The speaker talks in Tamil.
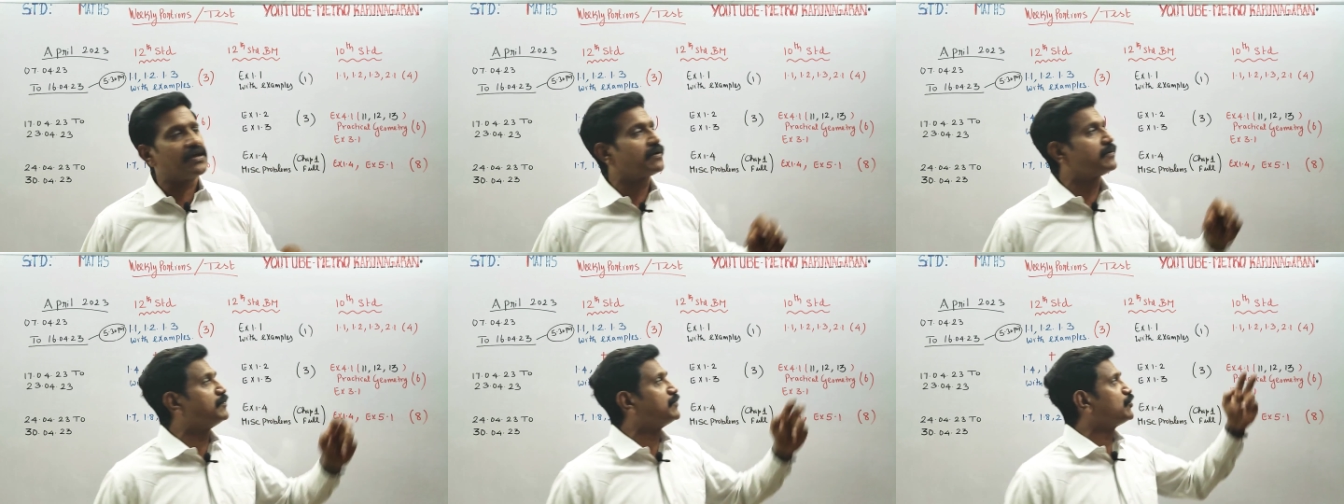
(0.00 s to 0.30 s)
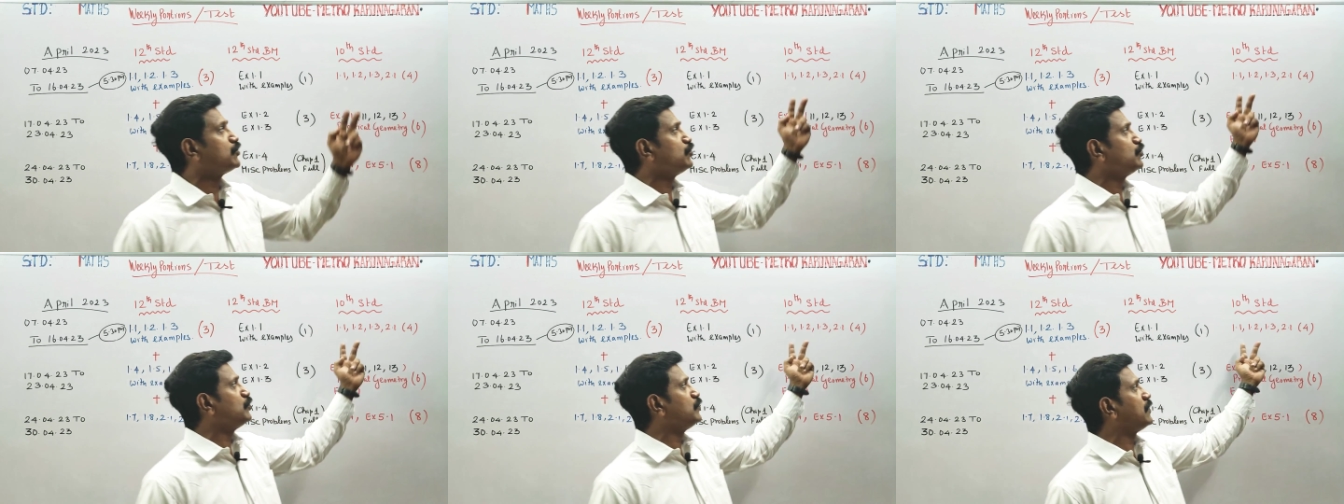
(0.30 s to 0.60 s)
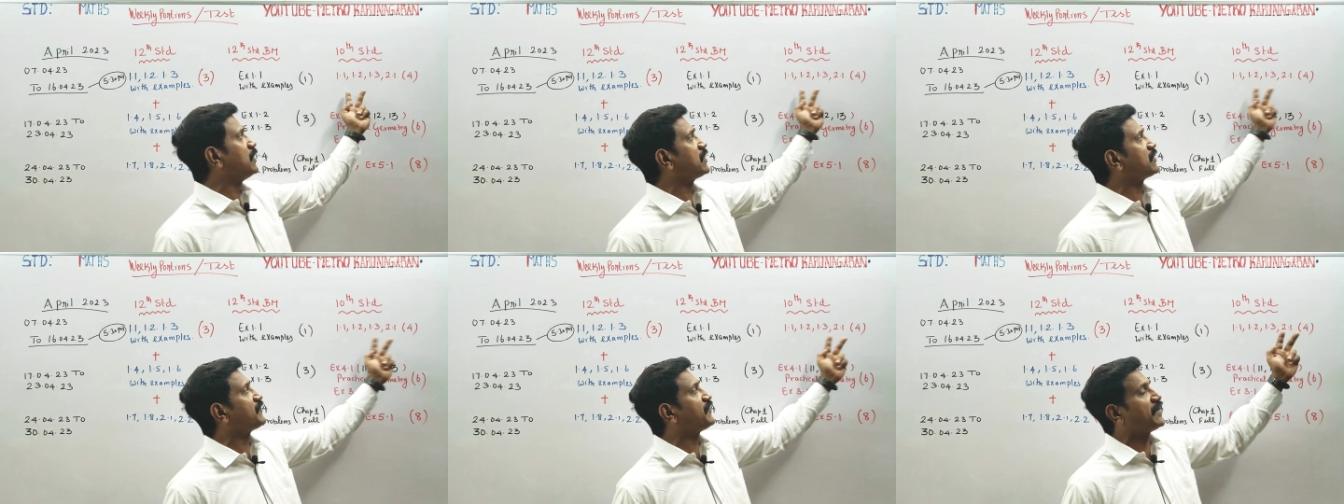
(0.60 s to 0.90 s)
ஆகும் டூ
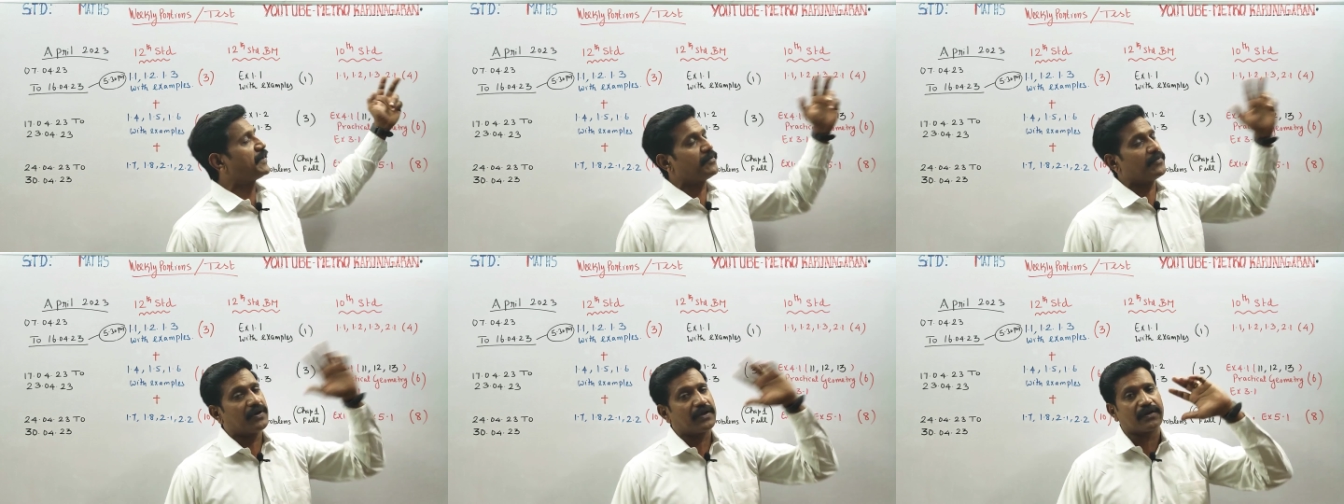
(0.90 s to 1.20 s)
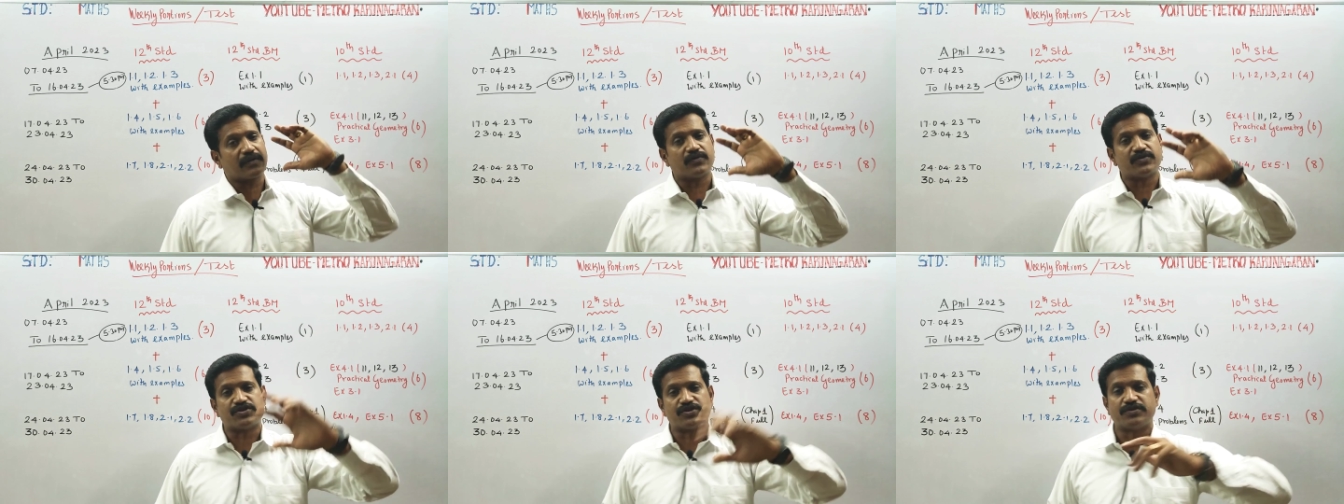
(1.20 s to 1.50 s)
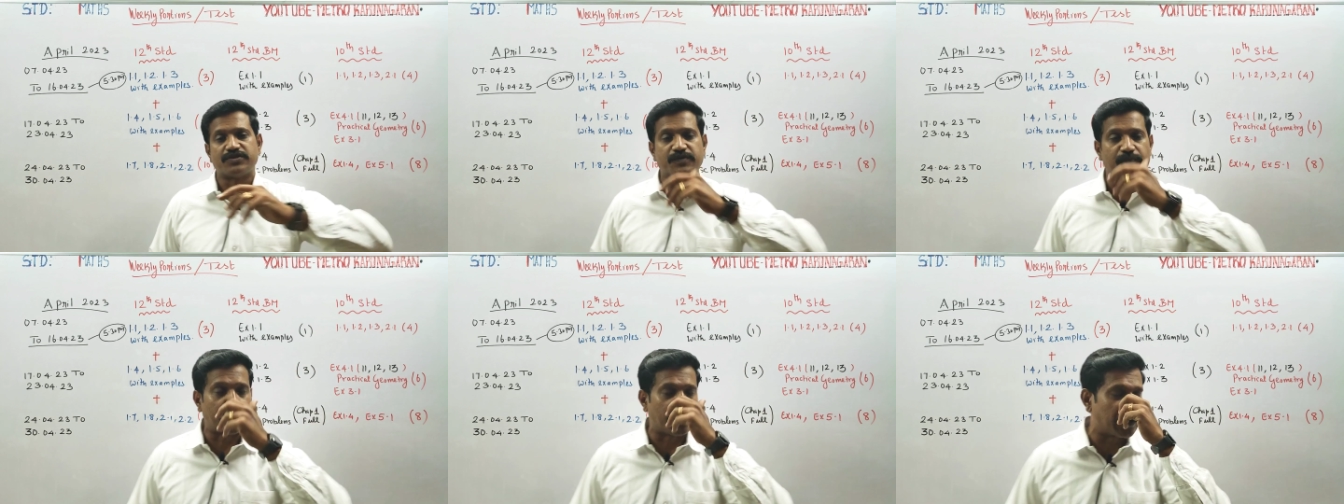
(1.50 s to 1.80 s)
மார்க் ஃபைவ் மார்க்
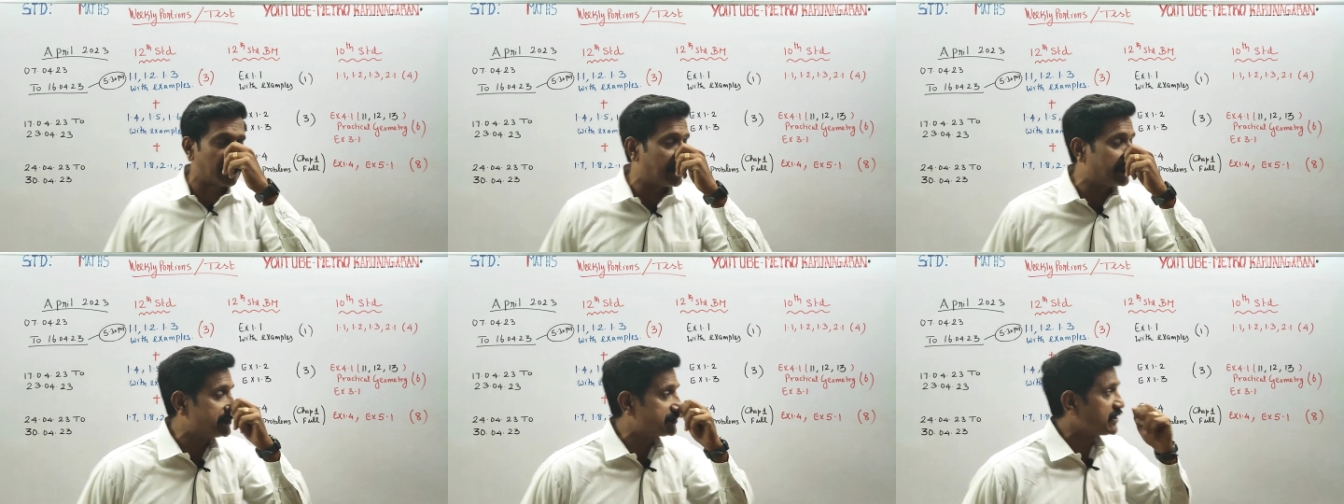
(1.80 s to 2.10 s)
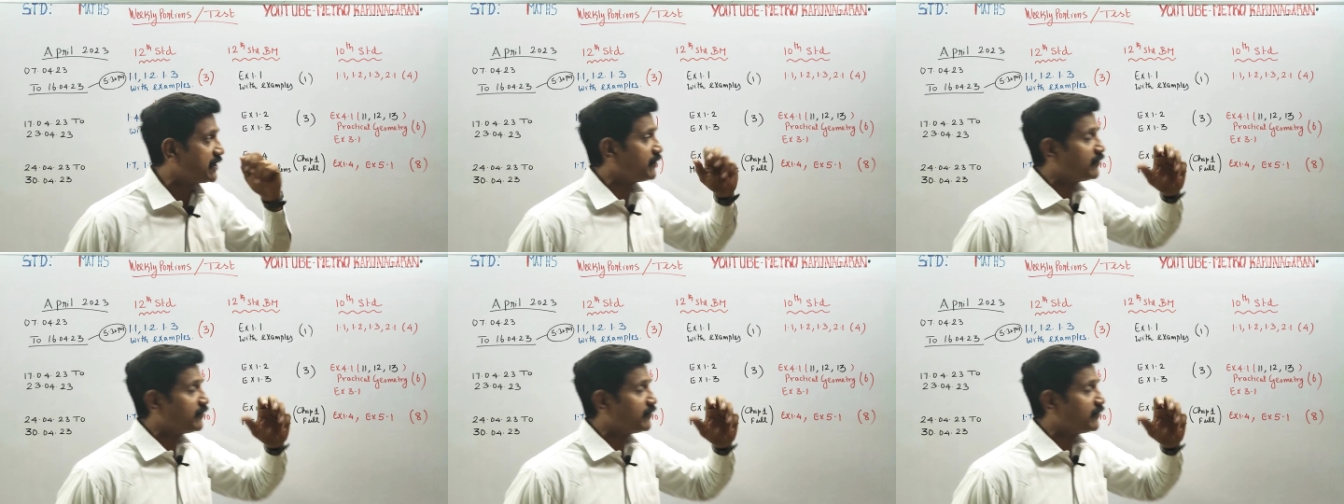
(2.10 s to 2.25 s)
கொஷின்ஸ் மட்டும் ரிலீஸ்